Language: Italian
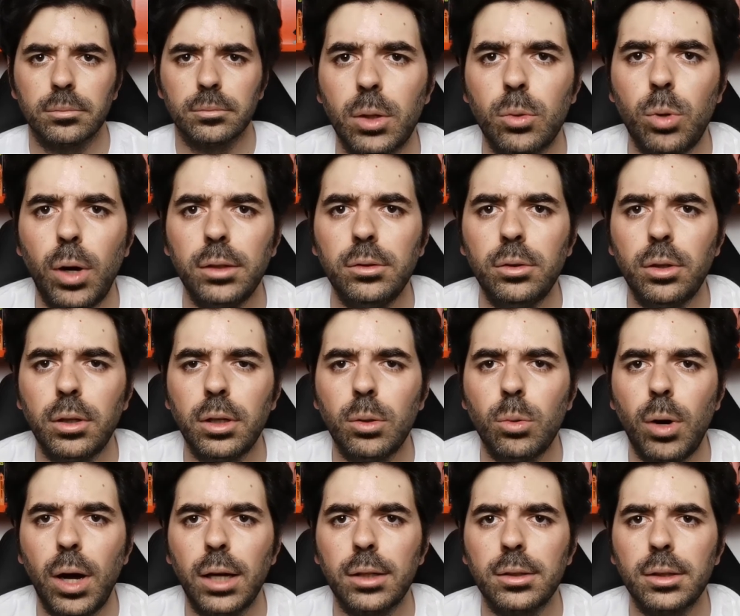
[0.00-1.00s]
Per quanto
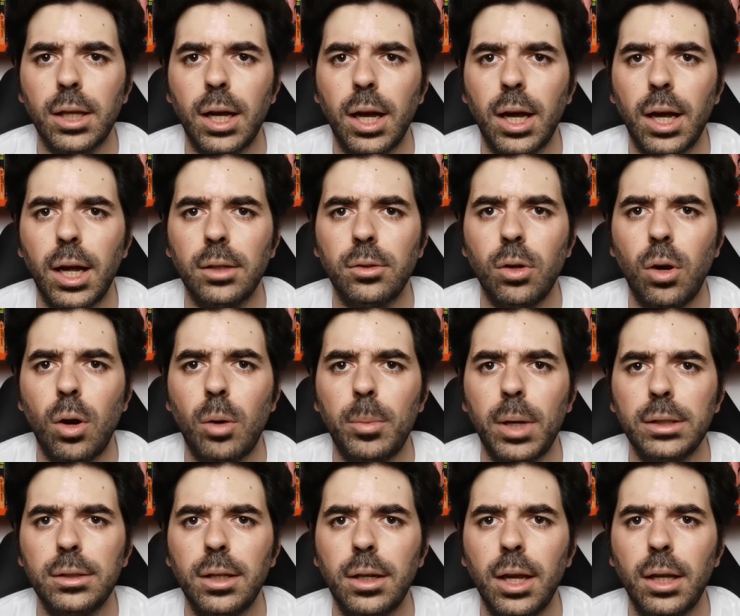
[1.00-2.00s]
riguarda
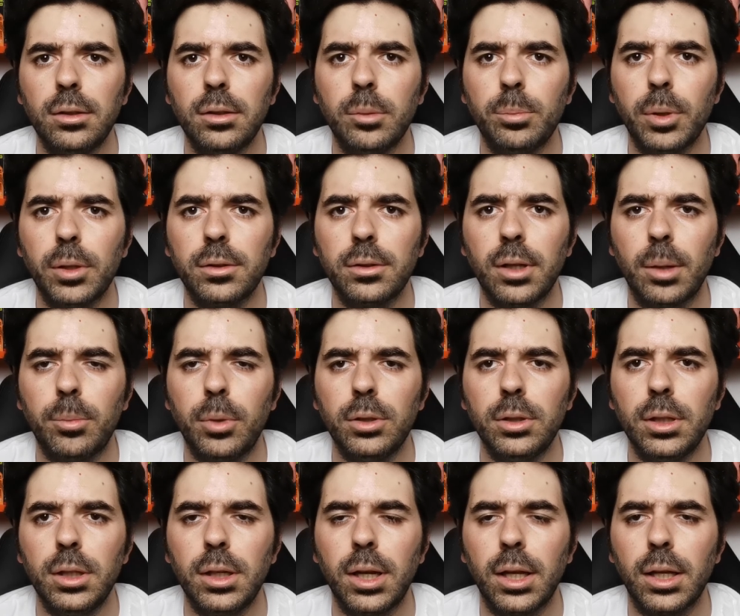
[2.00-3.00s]
Nomadland possiamo
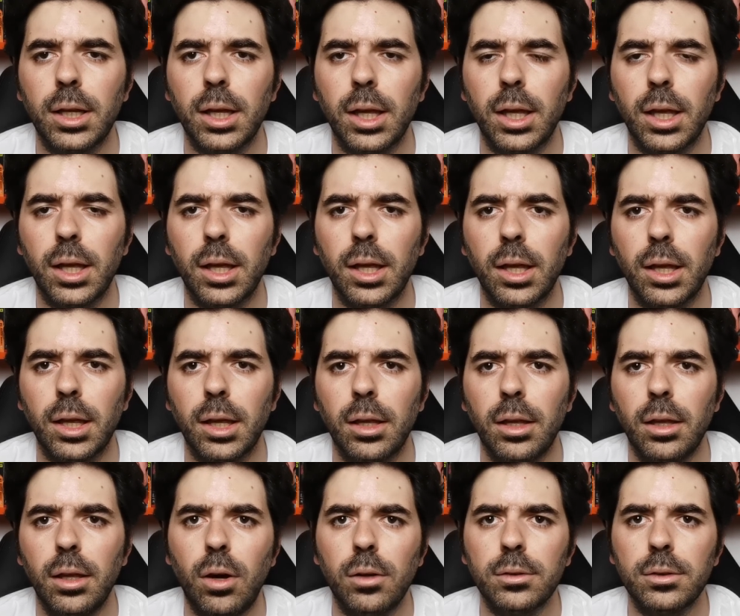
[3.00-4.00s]
dire che
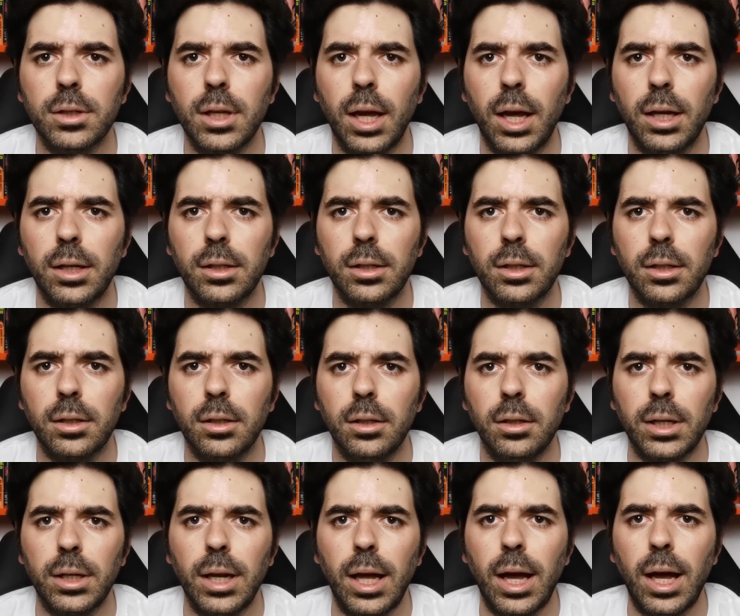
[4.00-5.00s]
gli Oscar
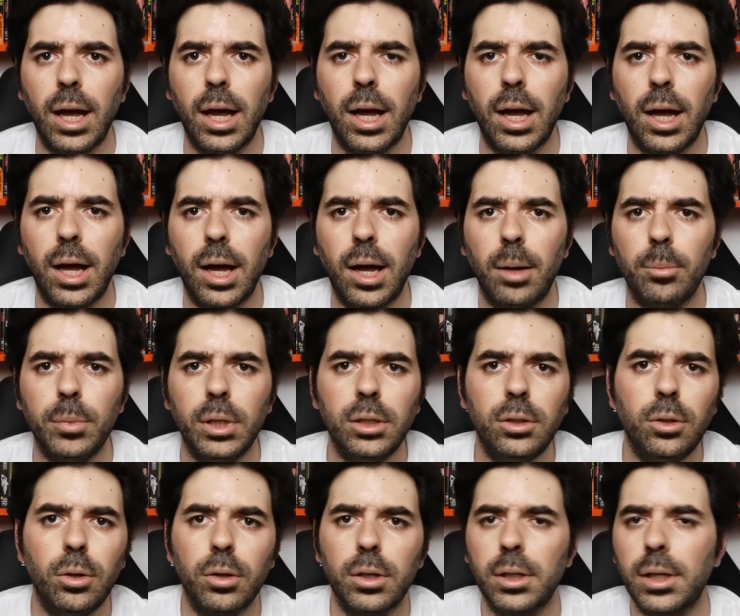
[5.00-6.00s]
per la
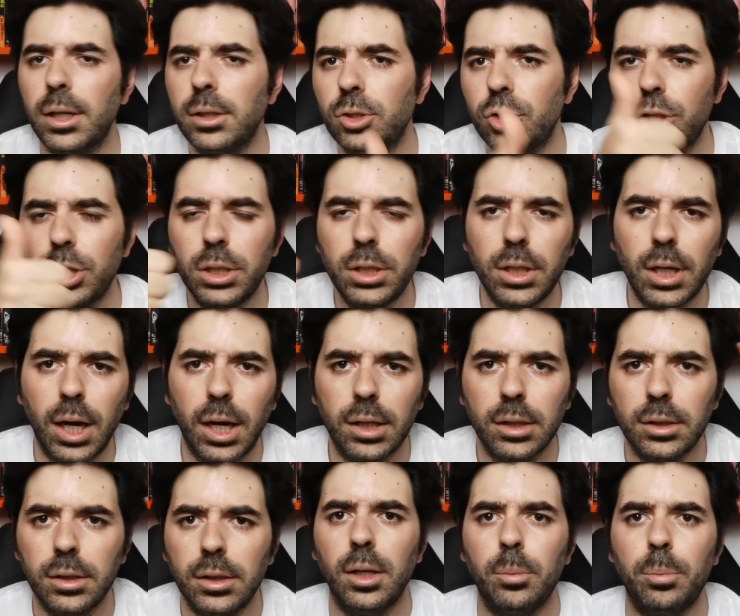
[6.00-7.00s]
miglior
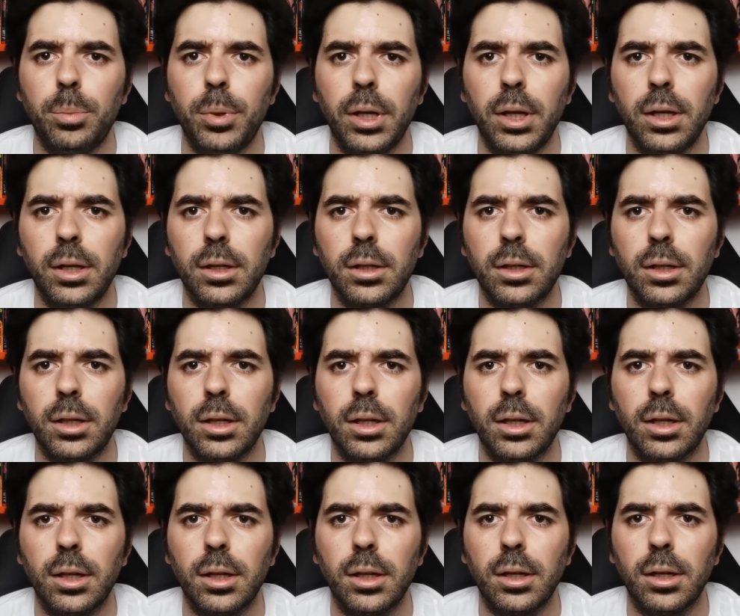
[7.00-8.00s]
regia e per
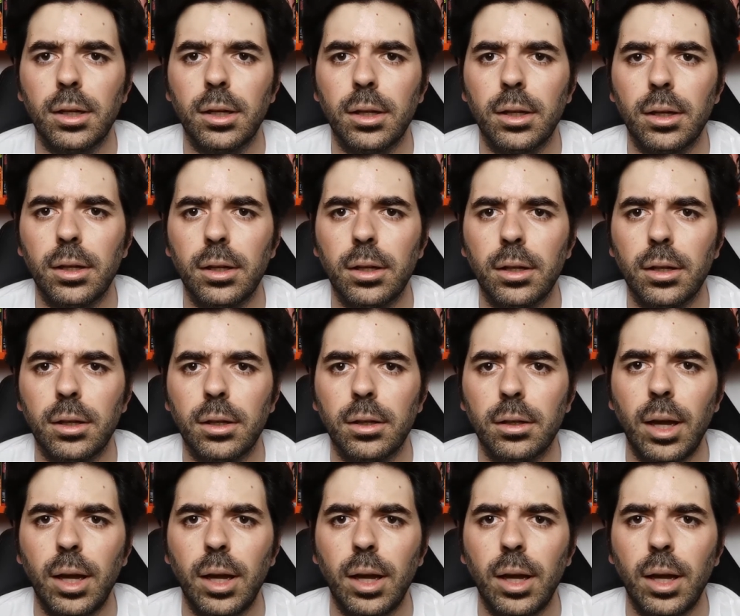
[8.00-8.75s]
eh,